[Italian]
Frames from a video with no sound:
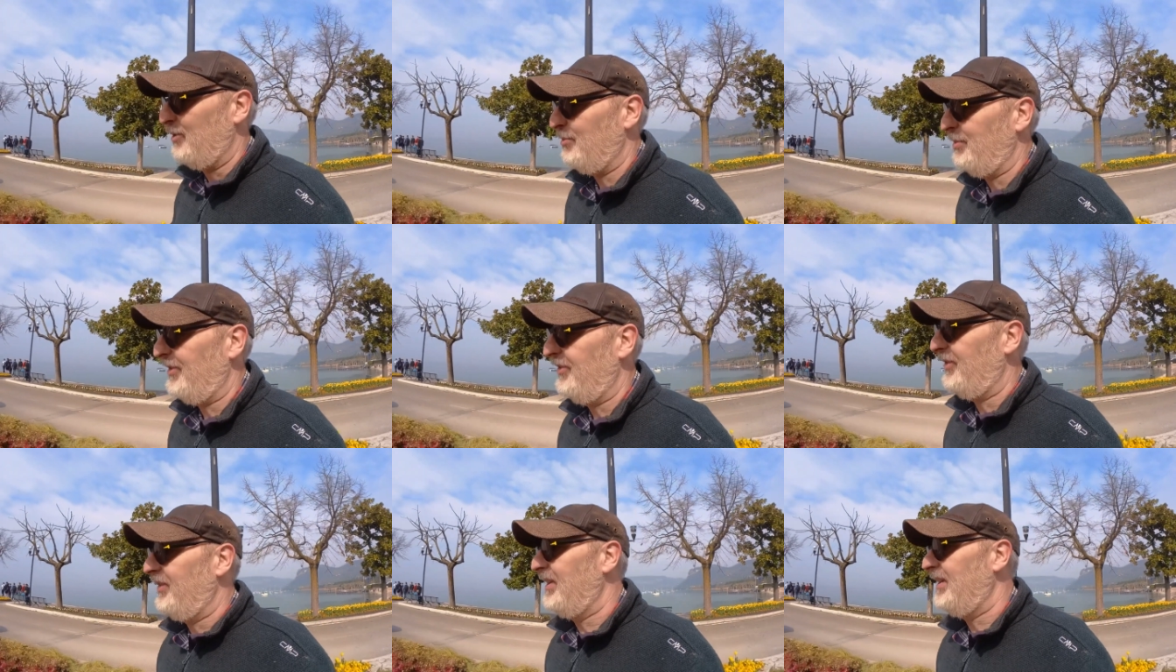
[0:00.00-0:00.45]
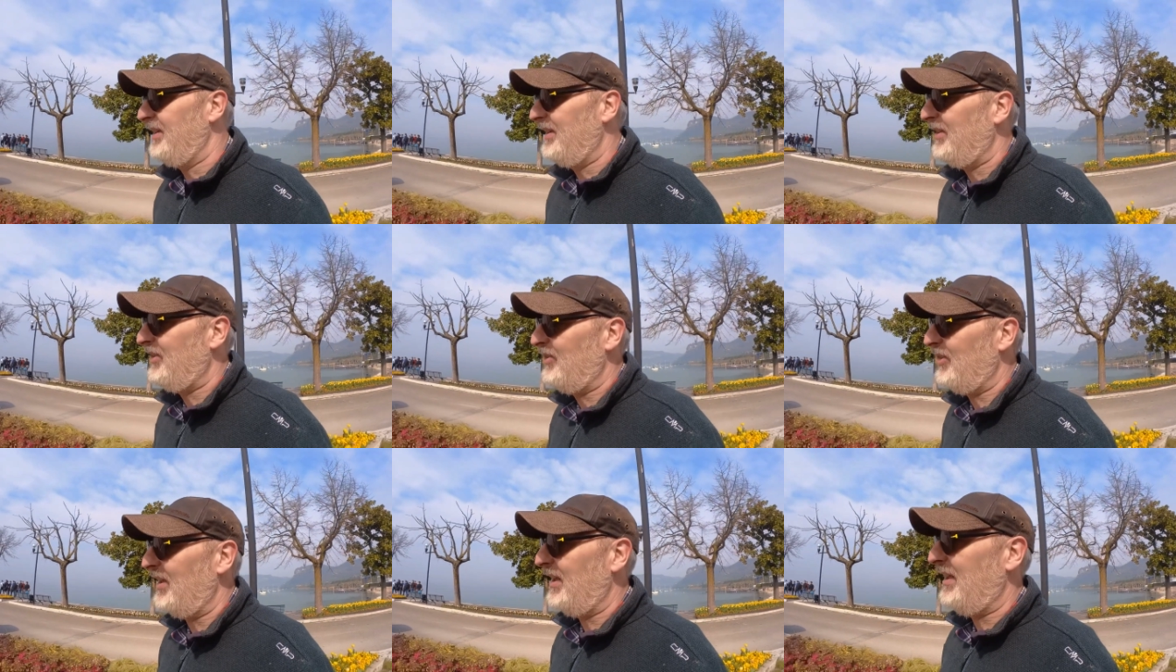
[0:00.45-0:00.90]
come si
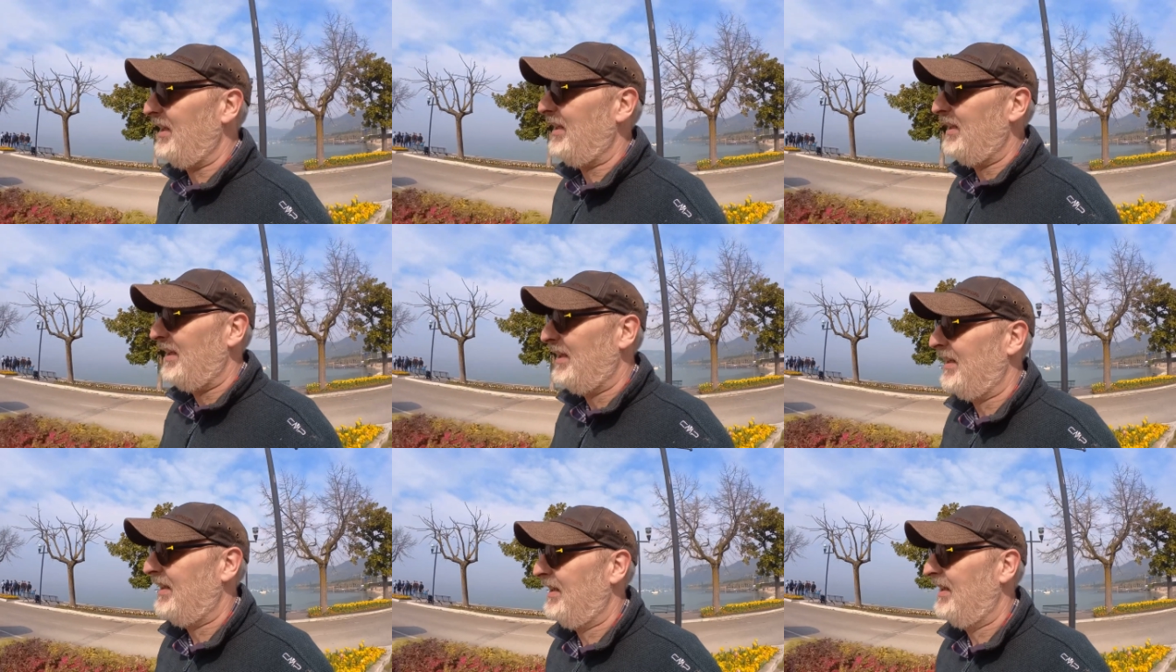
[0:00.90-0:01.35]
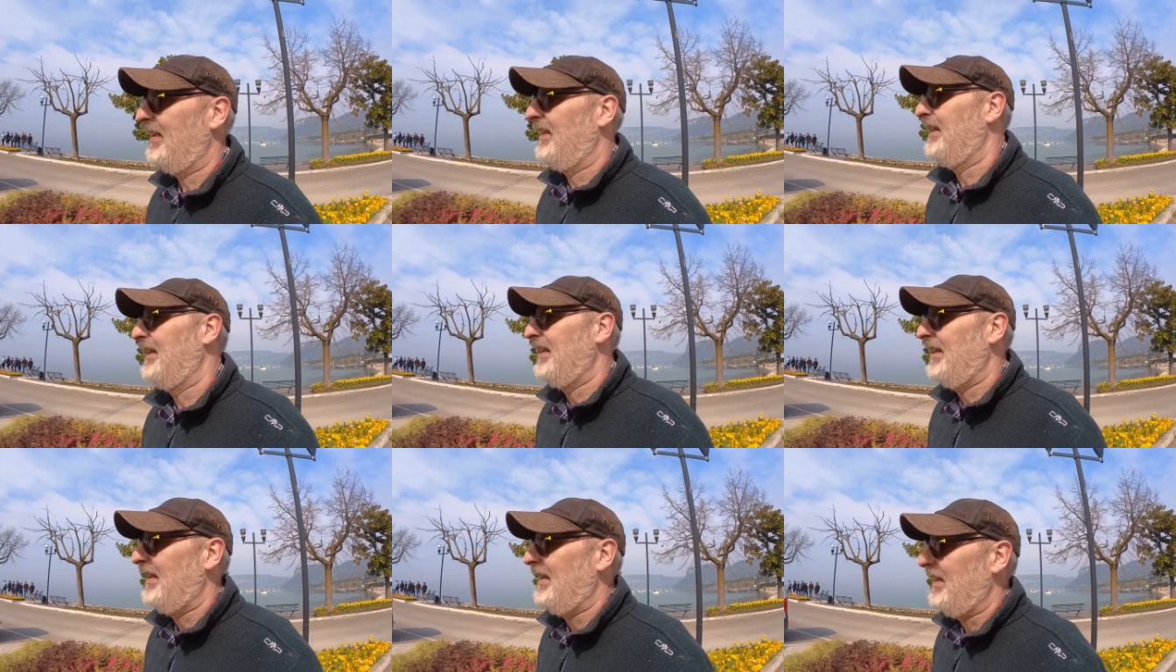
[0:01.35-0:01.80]
dice
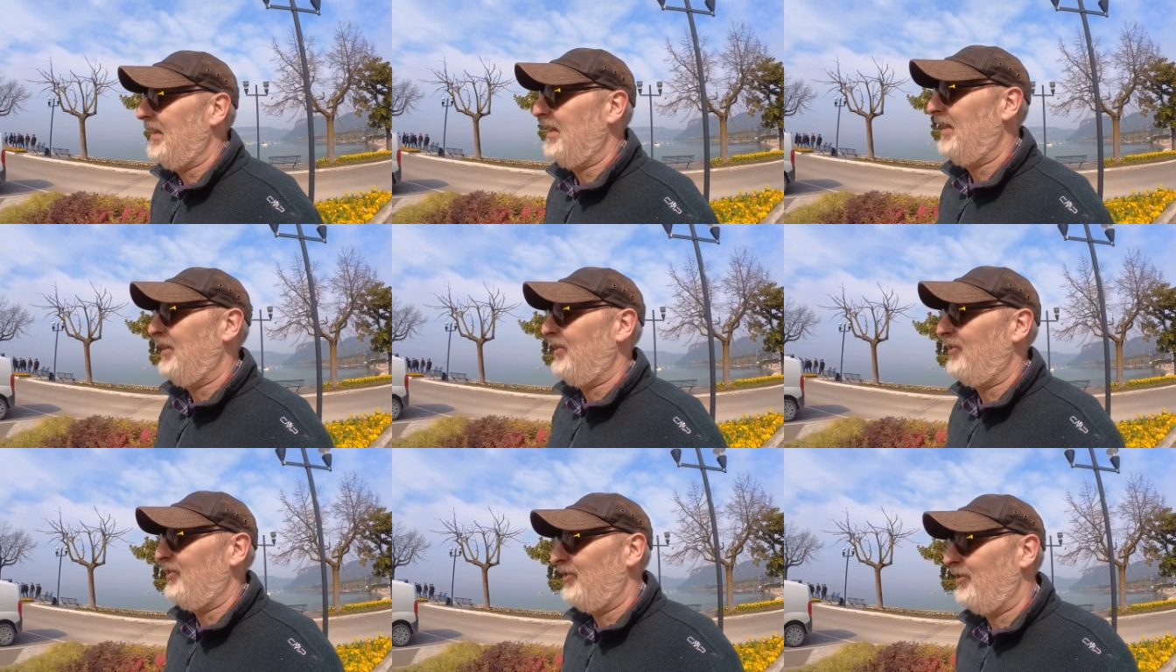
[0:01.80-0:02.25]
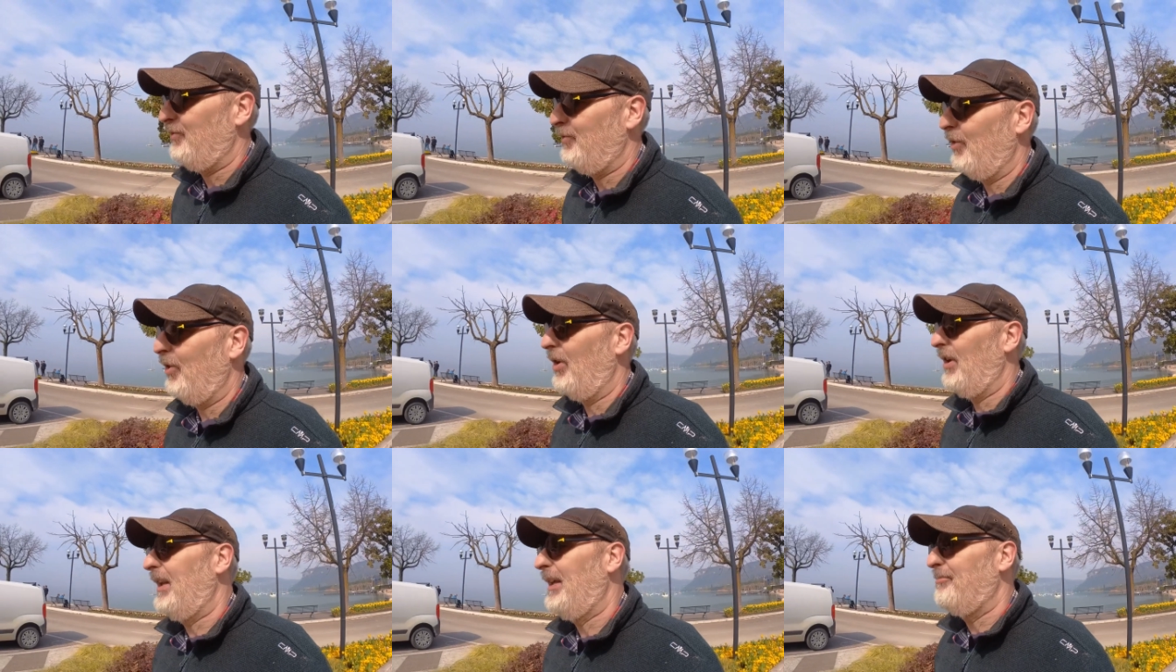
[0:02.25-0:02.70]
ci
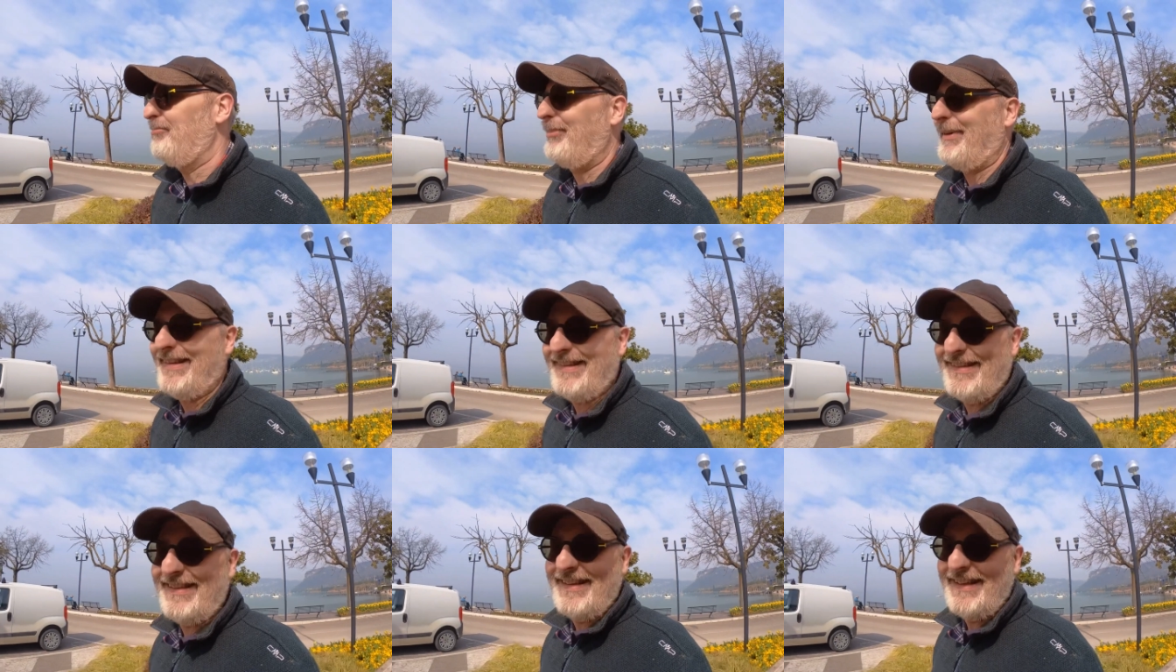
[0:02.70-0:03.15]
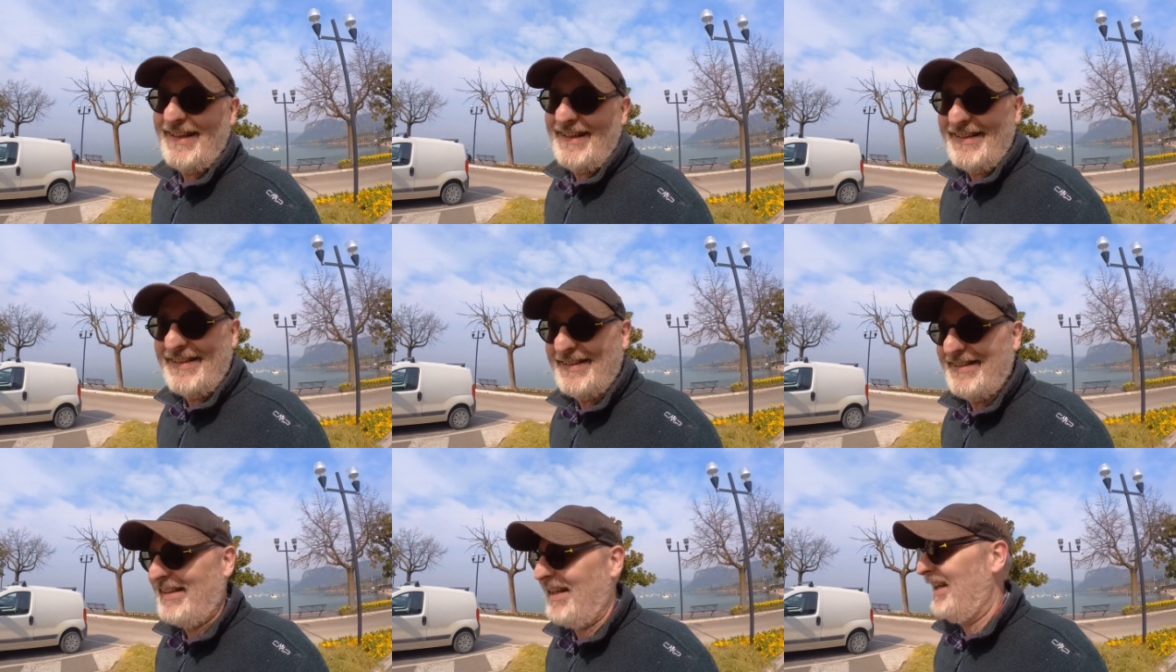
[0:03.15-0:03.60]
vuole
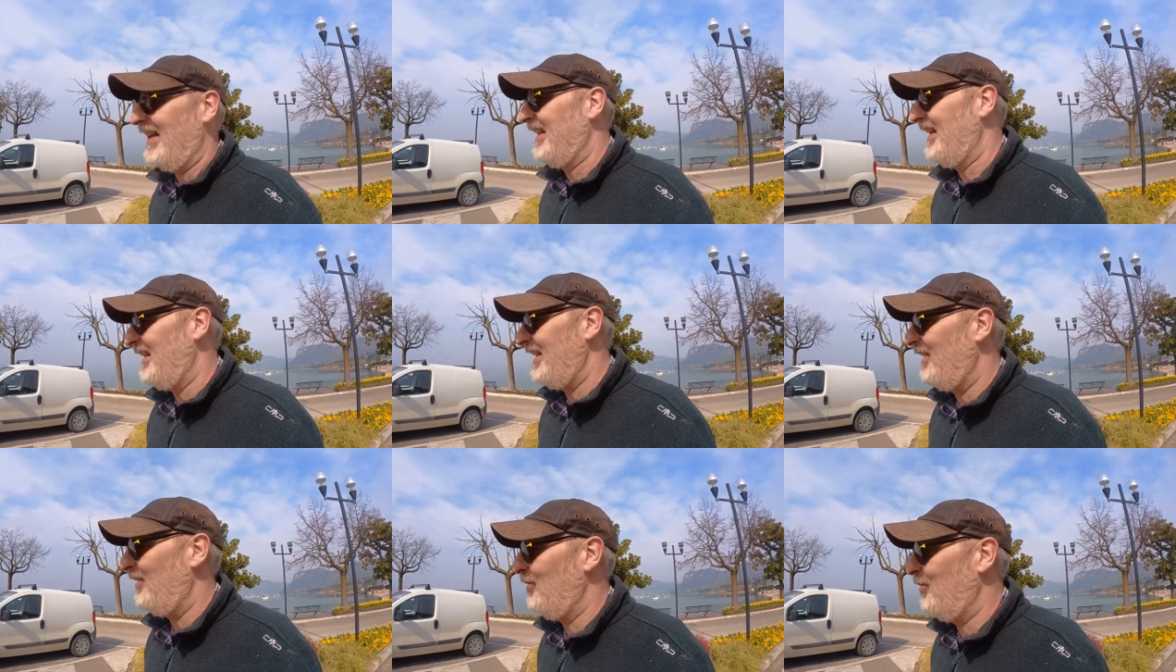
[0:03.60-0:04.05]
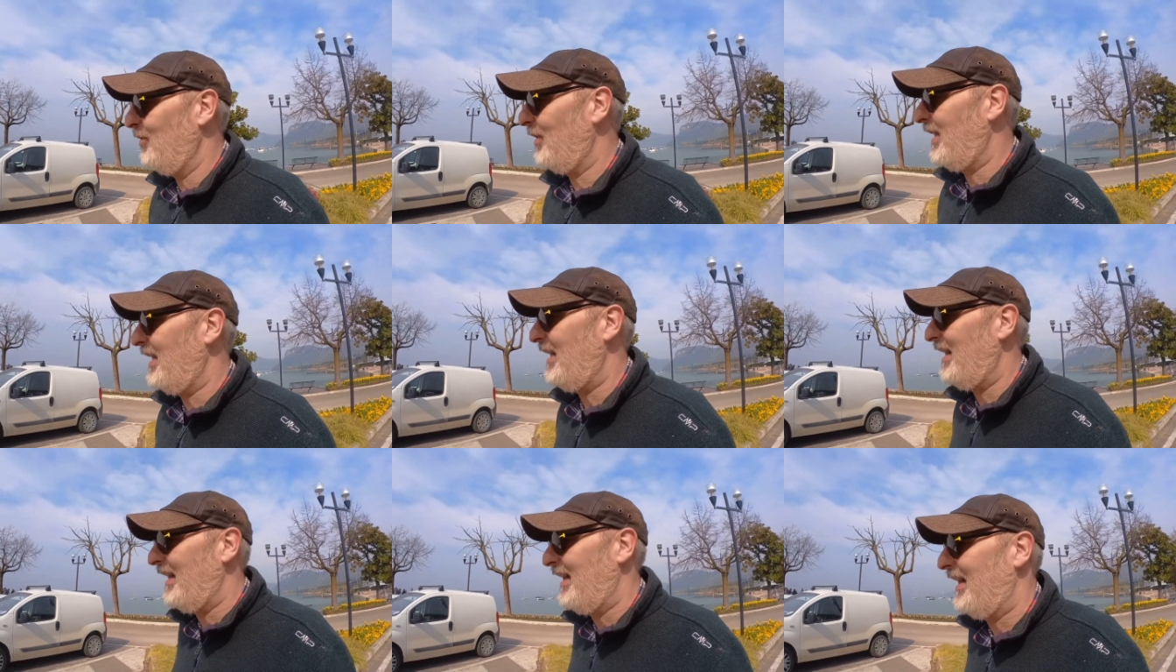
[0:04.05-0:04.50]
pazienza e
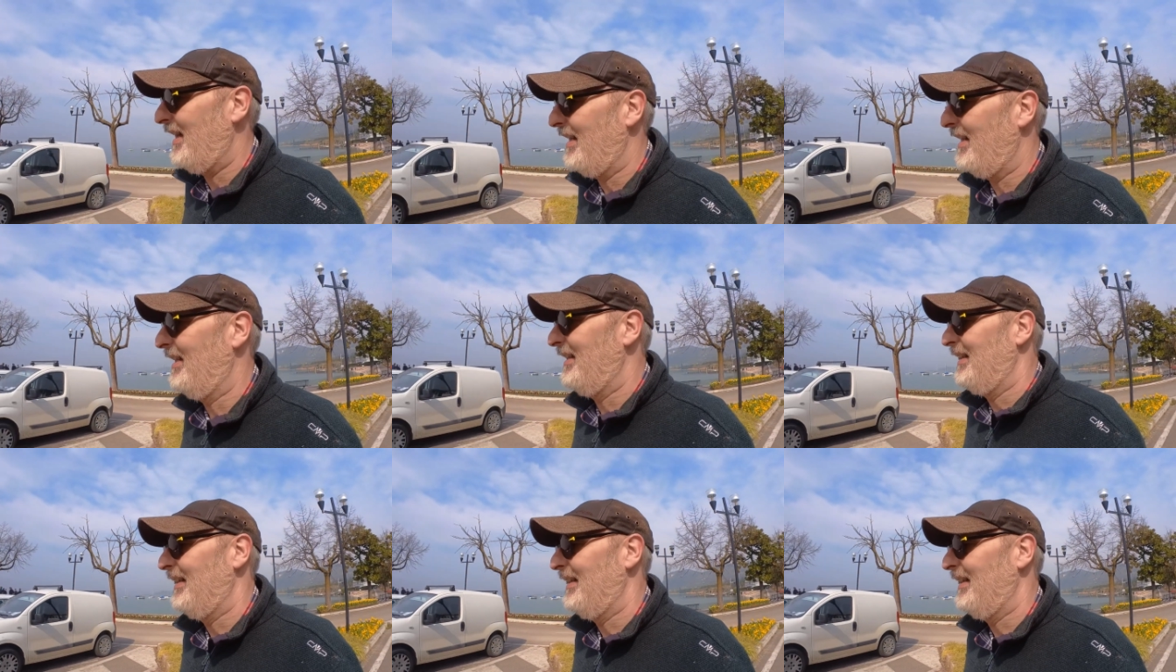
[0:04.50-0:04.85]
allora